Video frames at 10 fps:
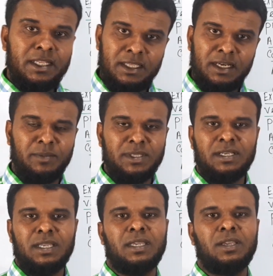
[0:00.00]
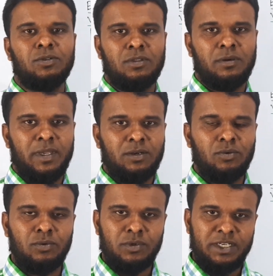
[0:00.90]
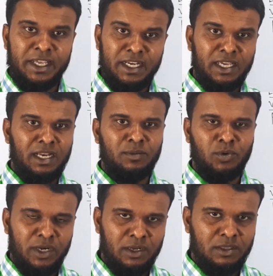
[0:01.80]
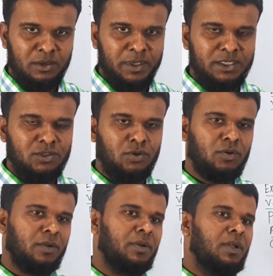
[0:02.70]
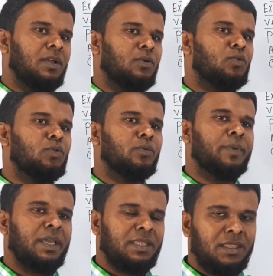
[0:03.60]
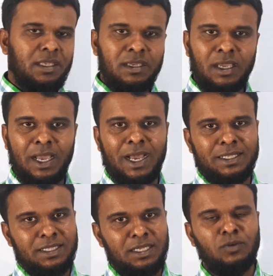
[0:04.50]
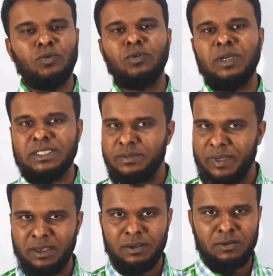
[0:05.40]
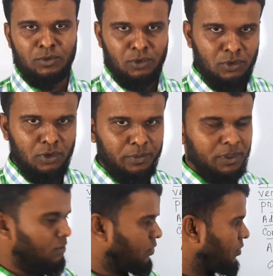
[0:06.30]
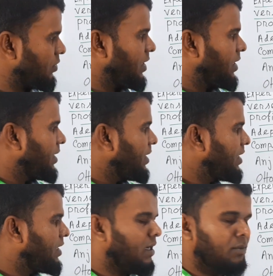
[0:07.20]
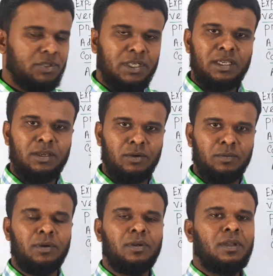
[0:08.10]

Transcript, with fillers: ক্ষেত্রে আমাদেরকে কি করতে হবে একটু টেকনিক্যালি মনে রাখতে হবে কিন্তু যখন কোনো ব্যক্তি হাতের কোনো কাজে দক্ষ হবে তখন ইন না বসা কী করবো